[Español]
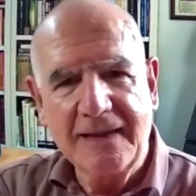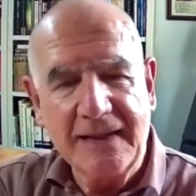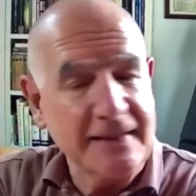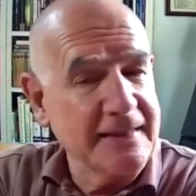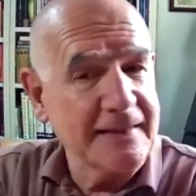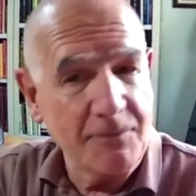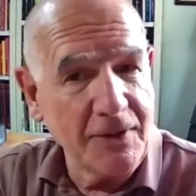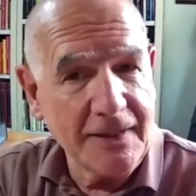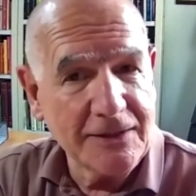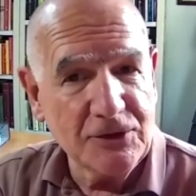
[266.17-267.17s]
La izquierda
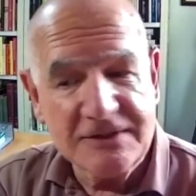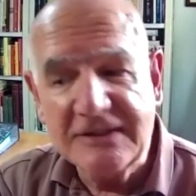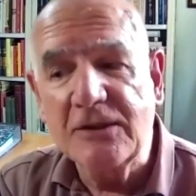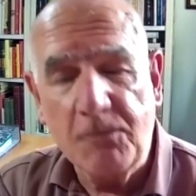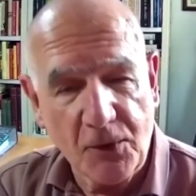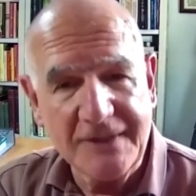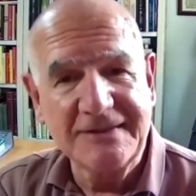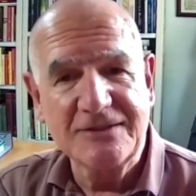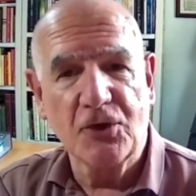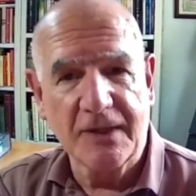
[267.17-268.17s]
pone el grito en el cielo por
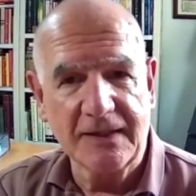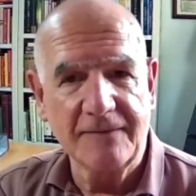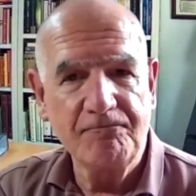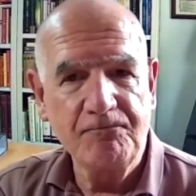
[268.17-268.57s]
esta chorrada